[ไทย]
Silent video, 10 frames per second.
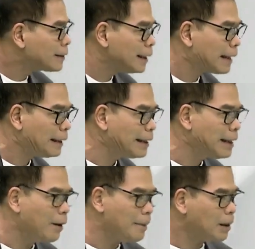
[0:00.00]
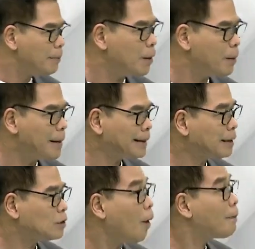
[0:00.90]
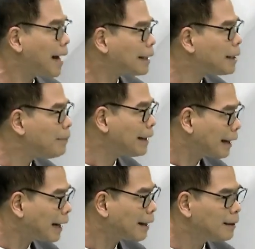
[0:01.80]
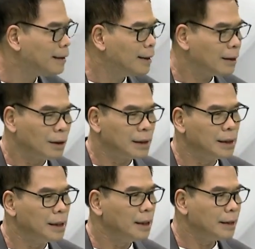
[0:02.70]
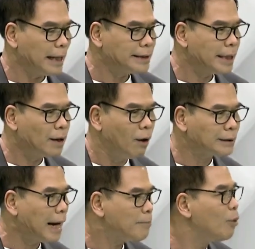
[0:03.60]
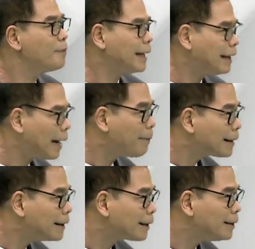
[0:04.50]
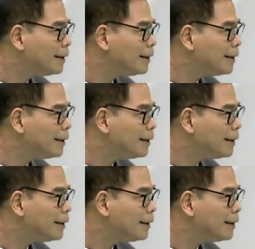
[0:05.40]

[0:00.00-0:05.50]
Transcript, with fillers: ซึ่งในที่นี้ก็มันอยู่มาสักสองพักใช่ไหมหลักๆ ก็คือในซีของทางภูมิใจไทยพักหนึ่ง